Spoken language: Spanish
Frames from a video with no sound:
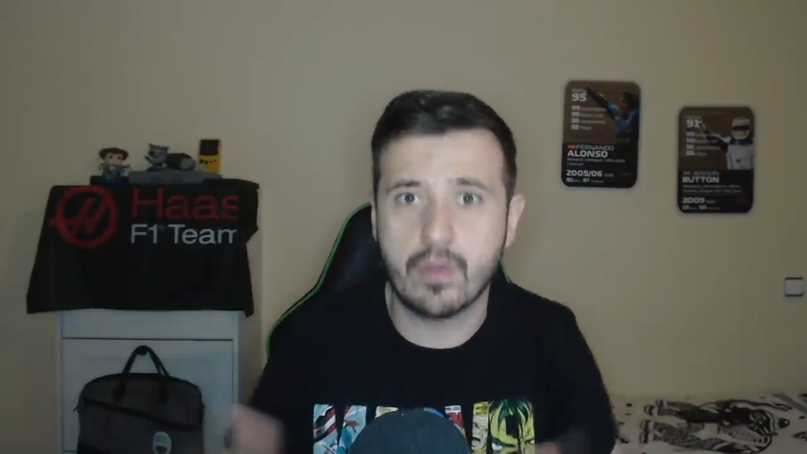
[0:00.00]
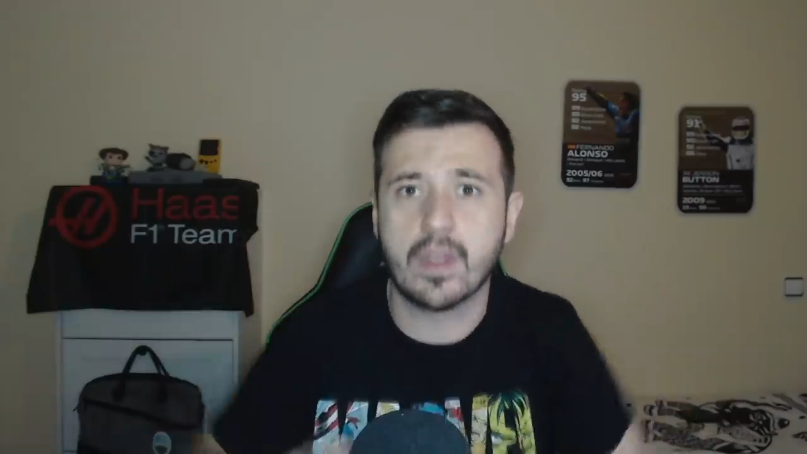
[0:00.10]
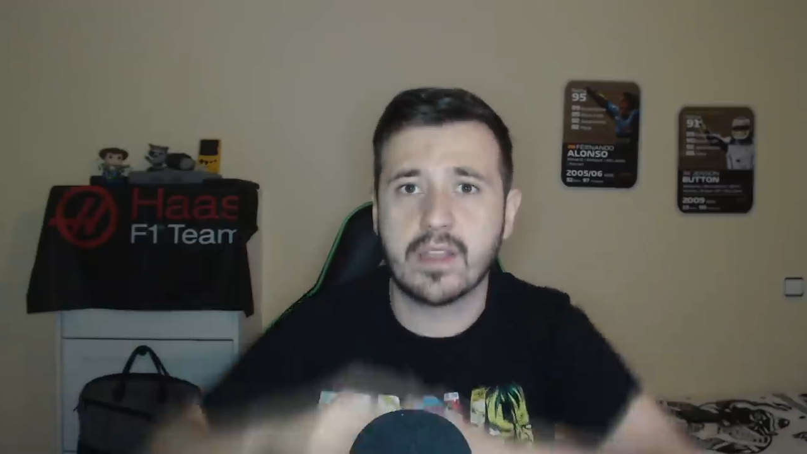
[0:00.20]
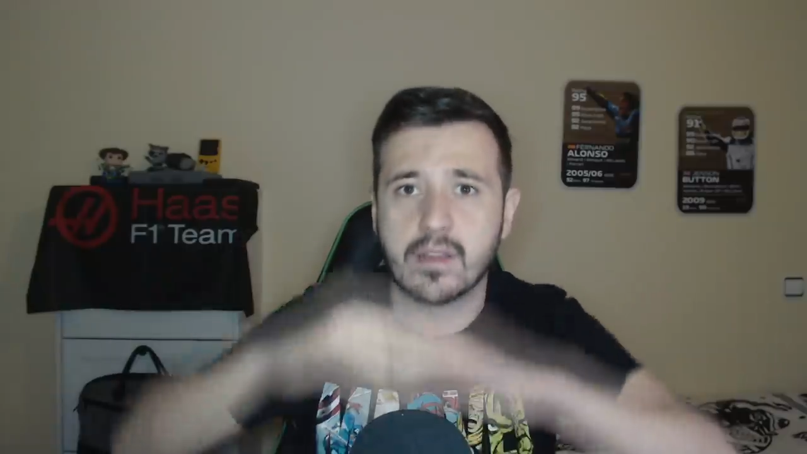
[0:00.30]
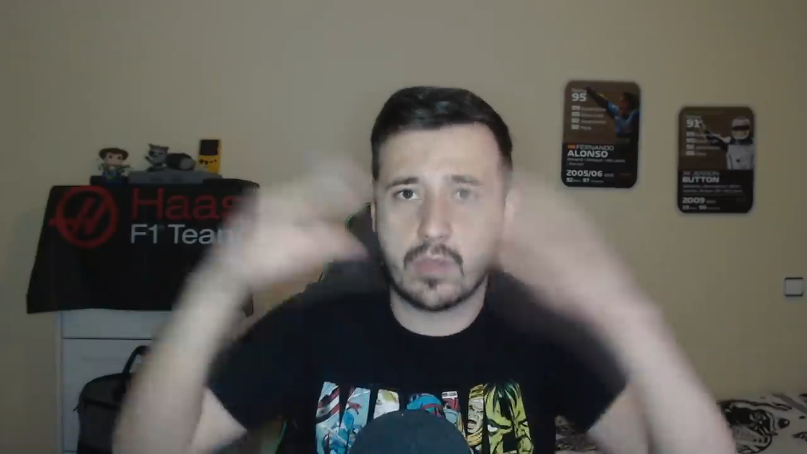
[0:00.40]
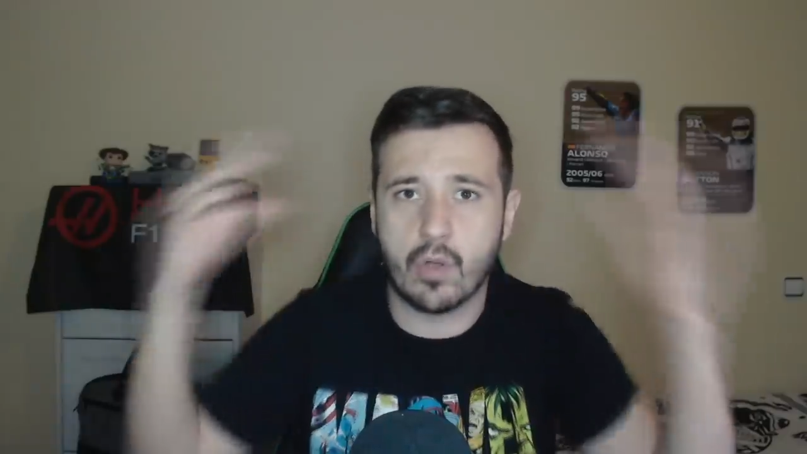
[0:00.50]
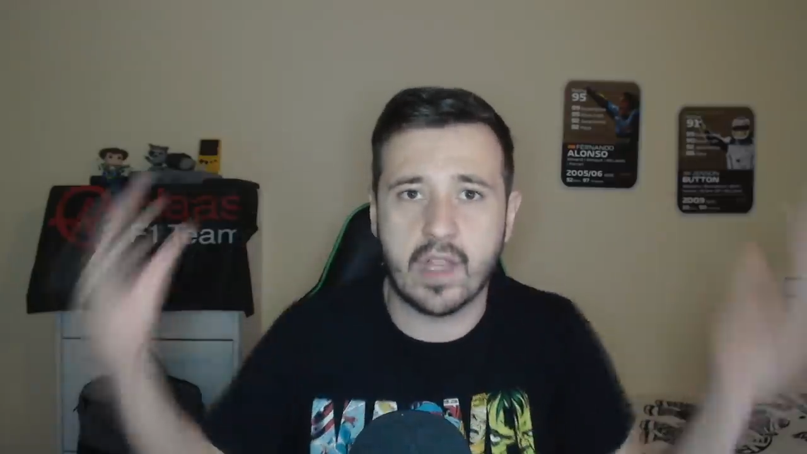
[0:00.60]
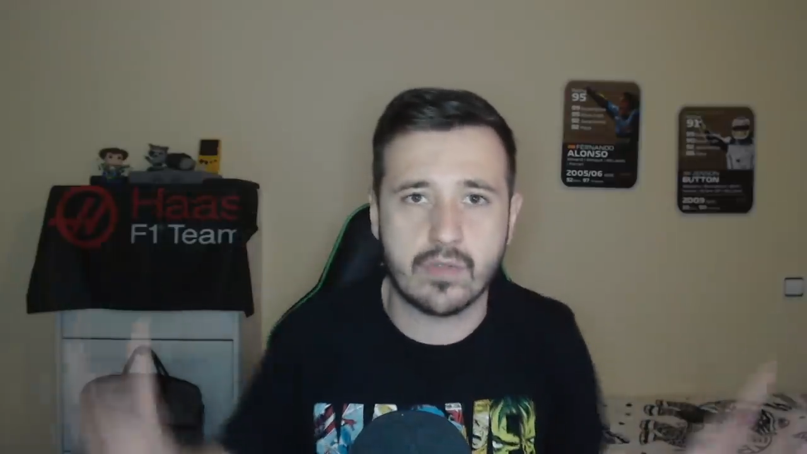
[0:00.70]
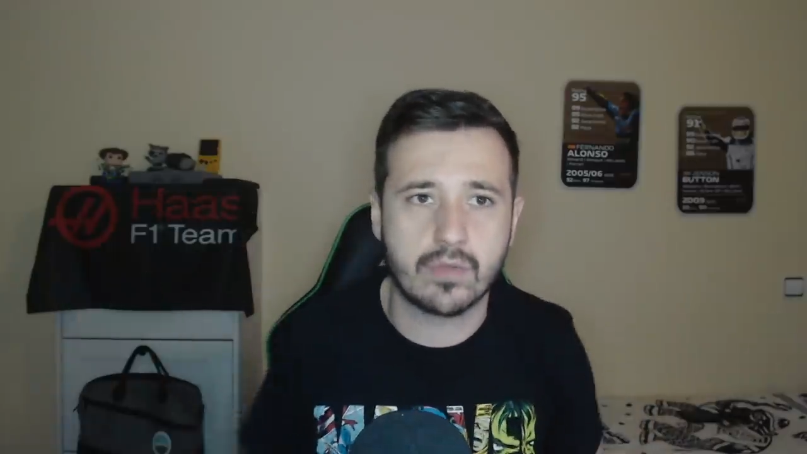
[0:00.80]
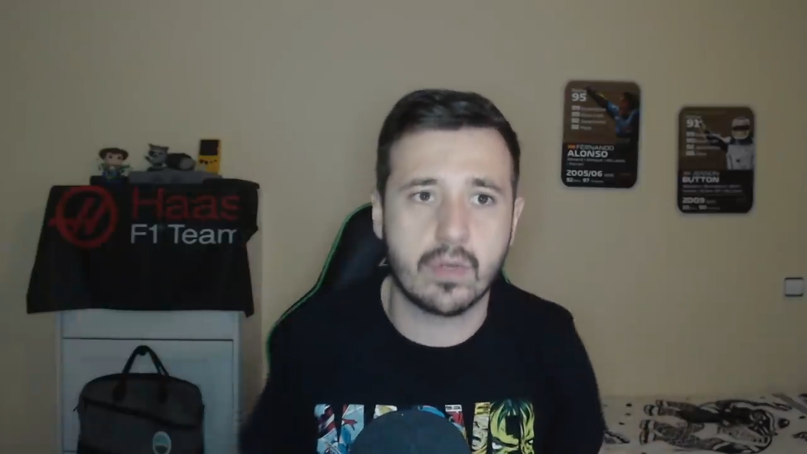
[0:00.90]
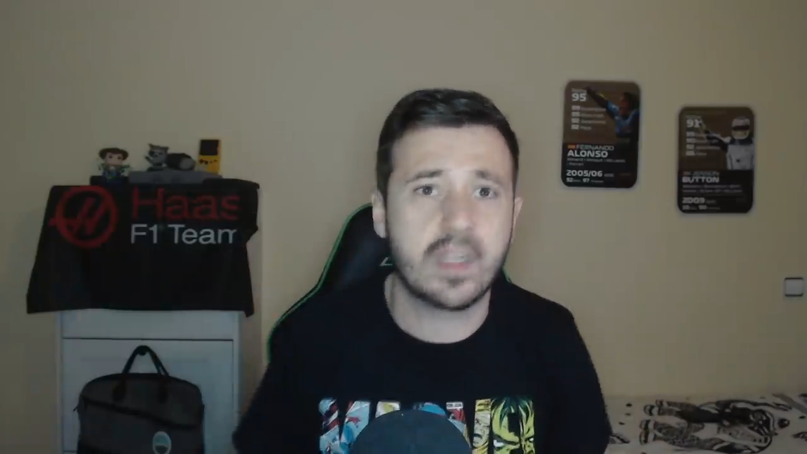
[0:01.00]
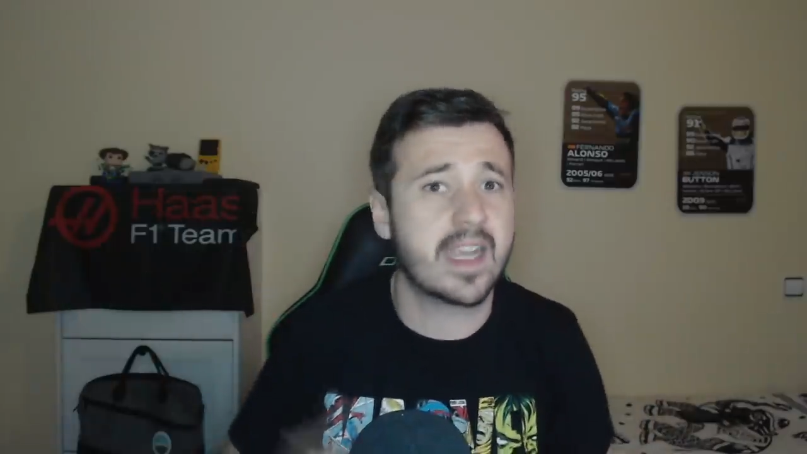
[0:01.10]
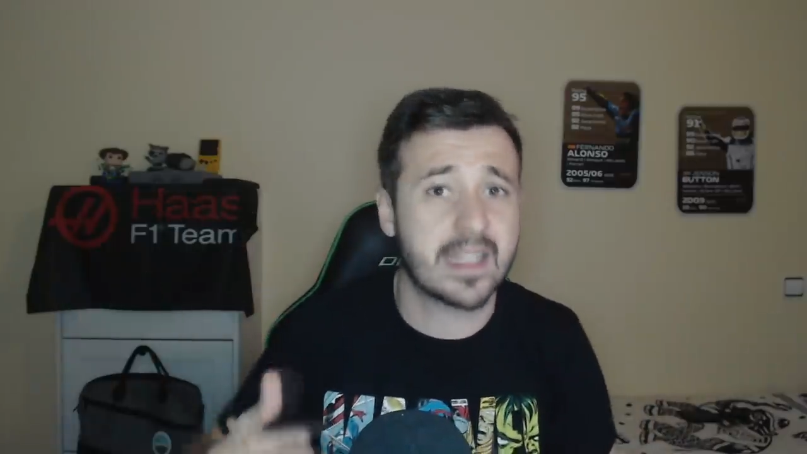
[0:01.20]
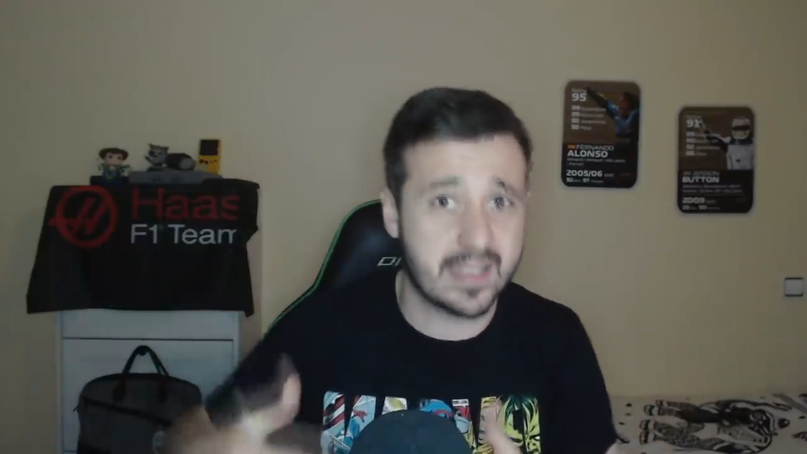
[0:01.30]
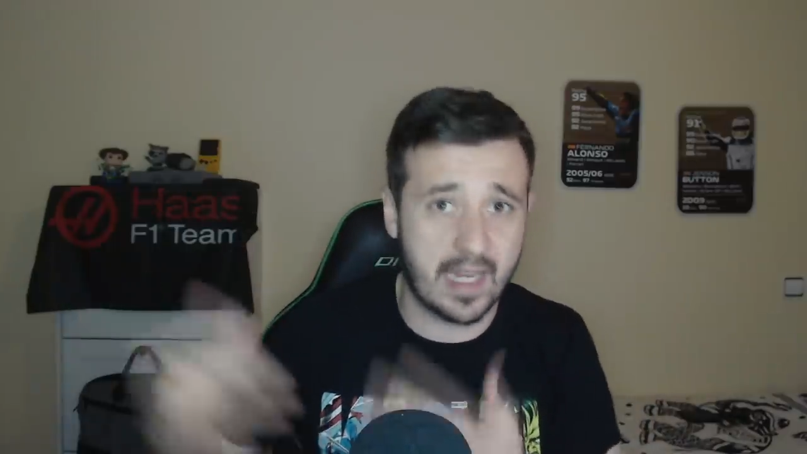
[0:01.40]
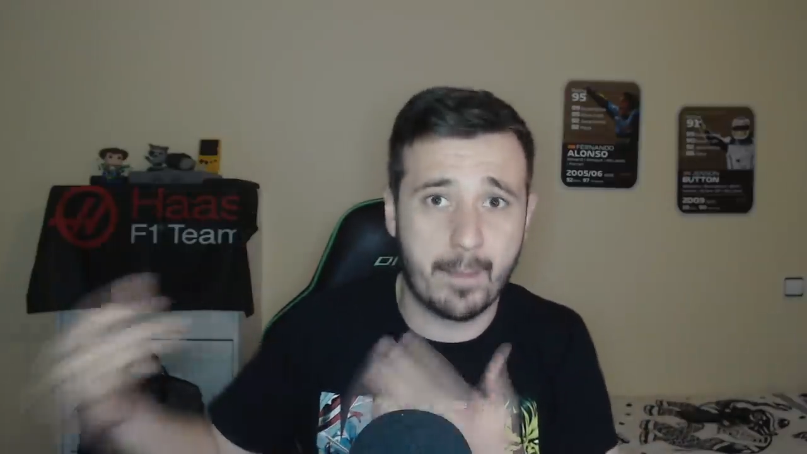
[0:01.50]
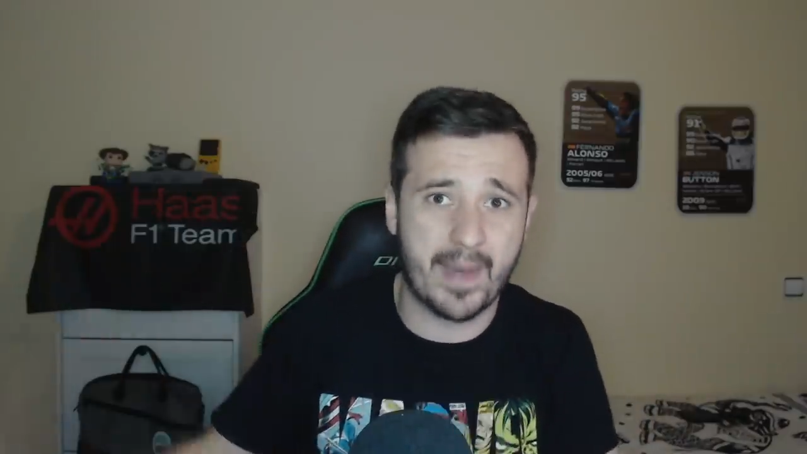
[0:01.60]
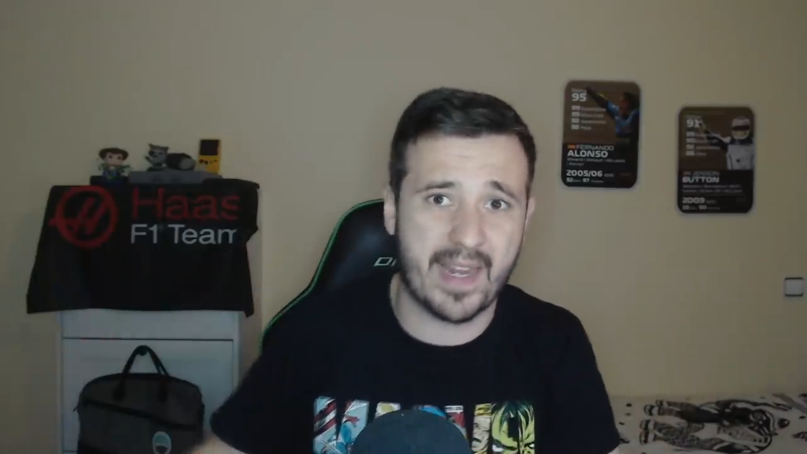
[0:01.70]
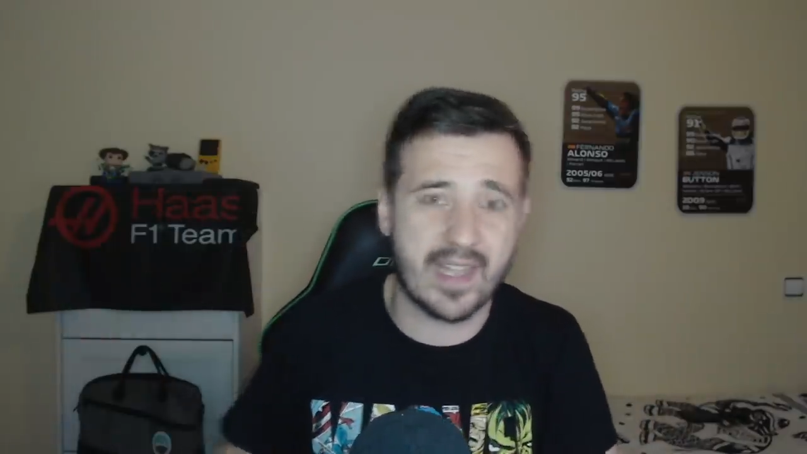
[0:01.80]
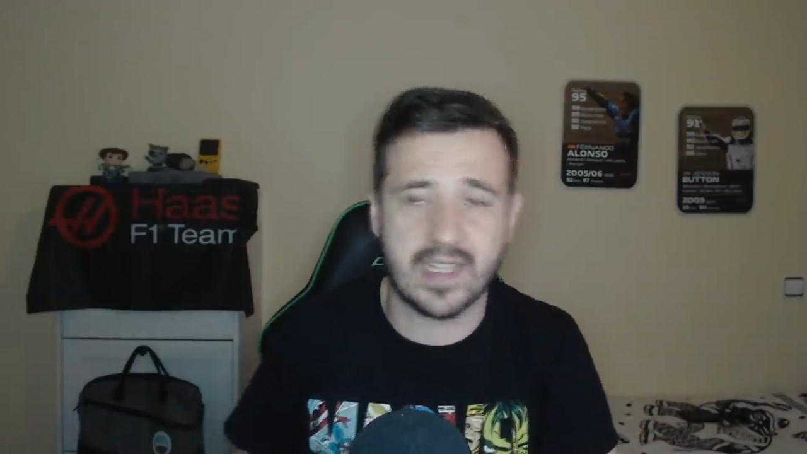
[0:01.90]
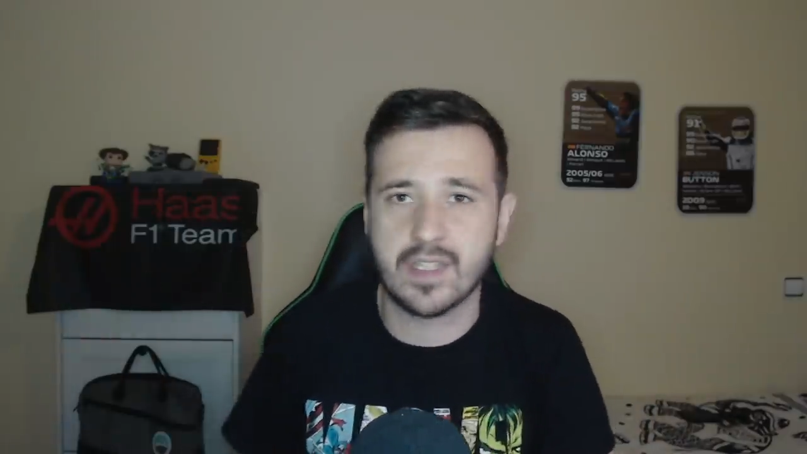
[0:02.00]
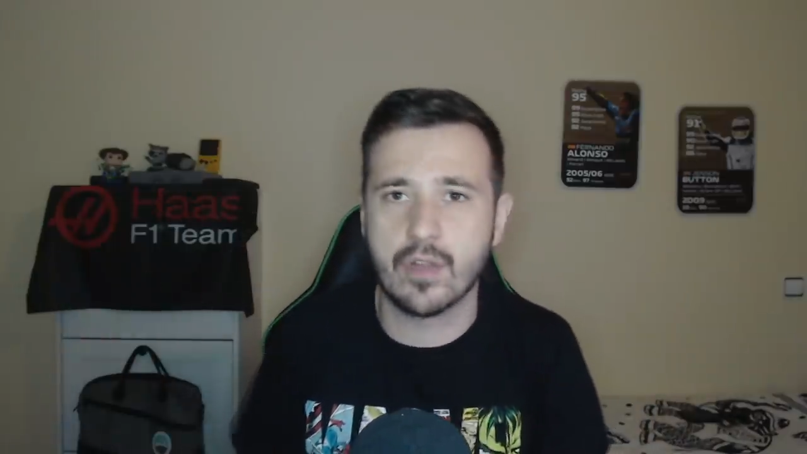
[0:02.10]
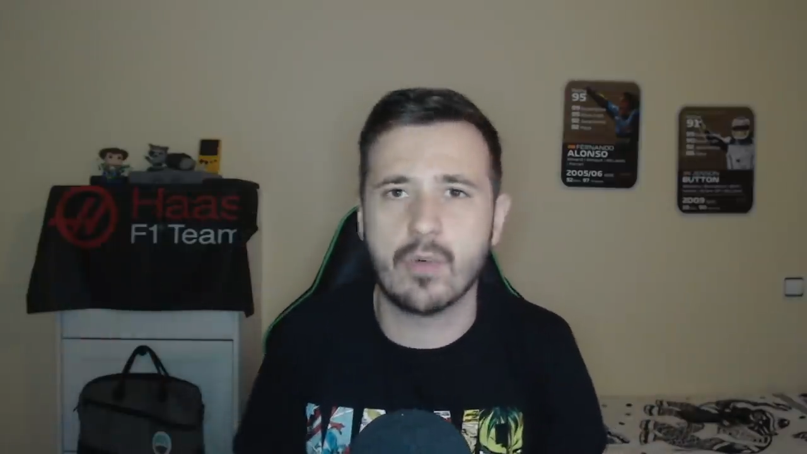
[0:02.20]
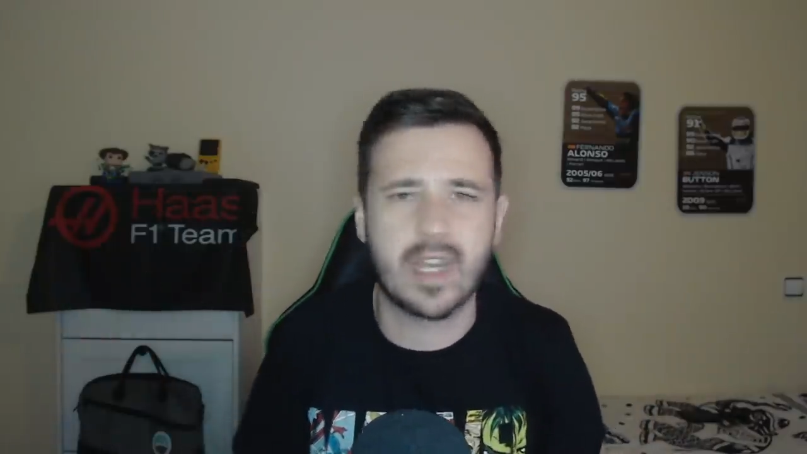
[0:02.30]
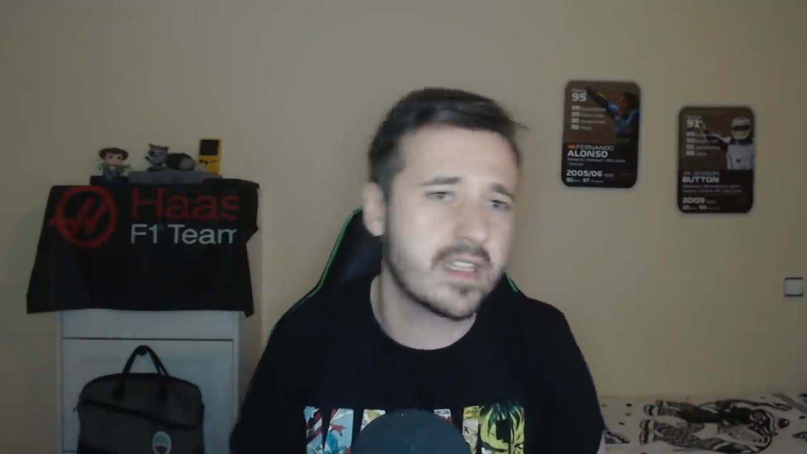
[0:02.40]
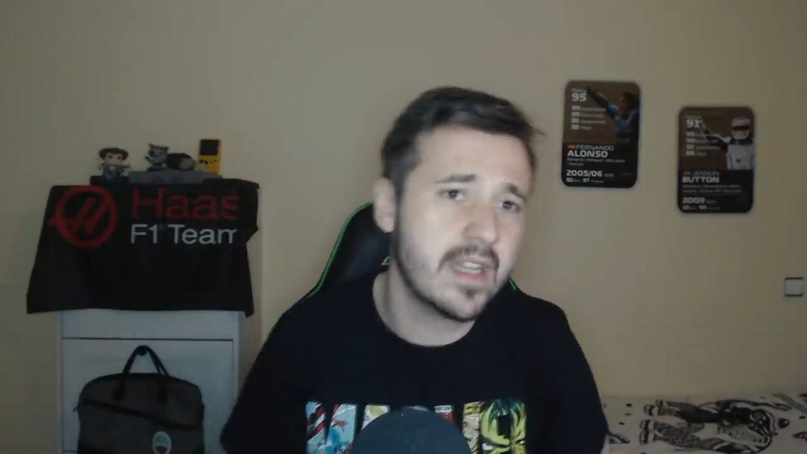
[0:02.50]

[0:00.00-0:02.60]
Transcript: En todas sus tónicas, hasta las paradas han sido buenas.